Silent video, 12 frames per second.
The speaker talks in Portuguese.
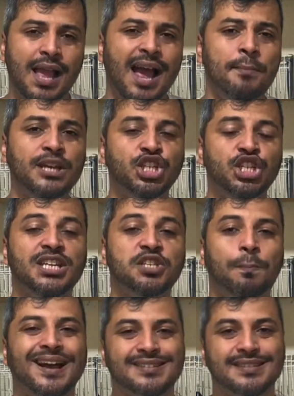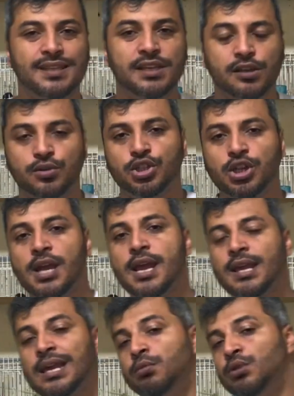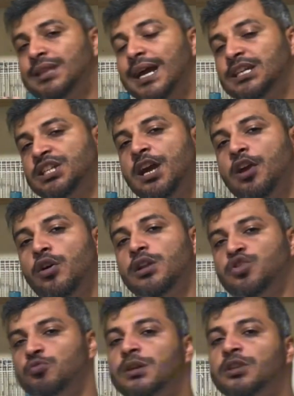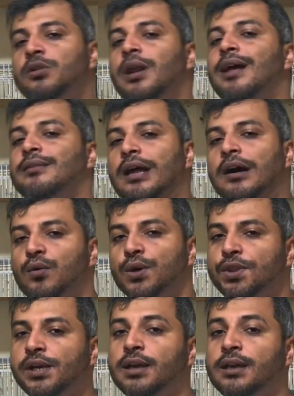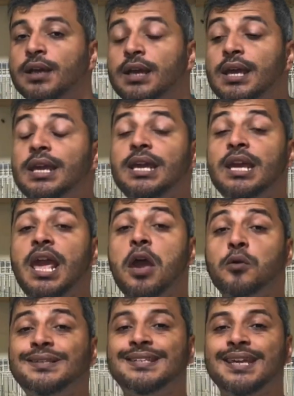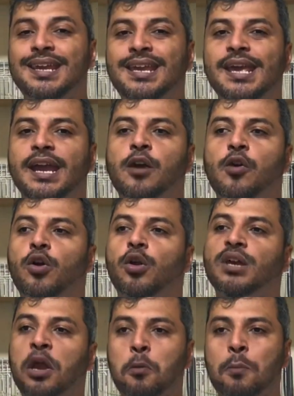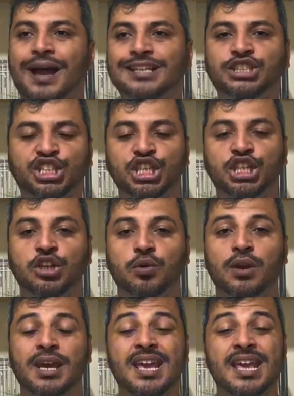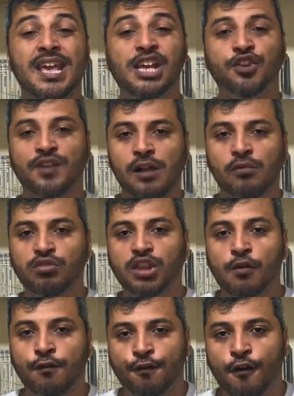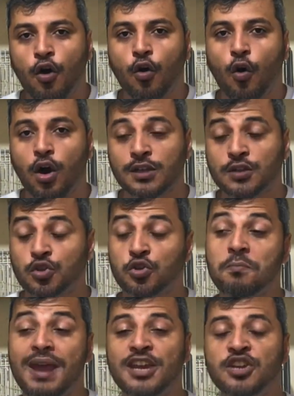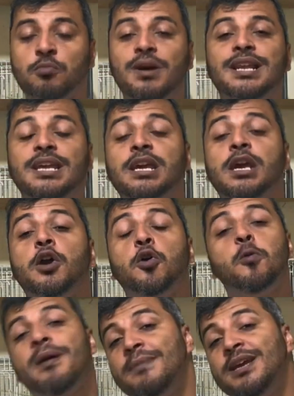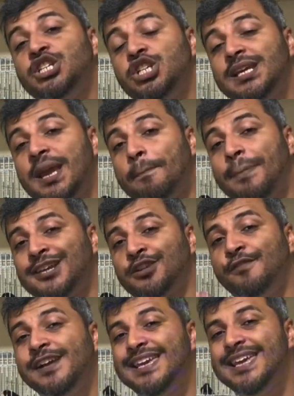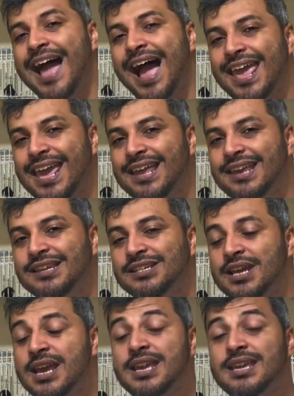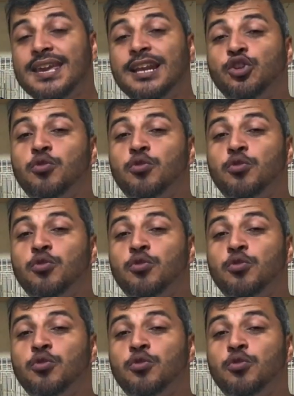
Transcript: a mexida de parceiros, que é botar as gaiolas uma do lado da outra. E eu, sem querer, coloquei o um matinho. Eles ficaram tão fogosos, mesmo ali com uma mexida que é para esfriar eles, que eles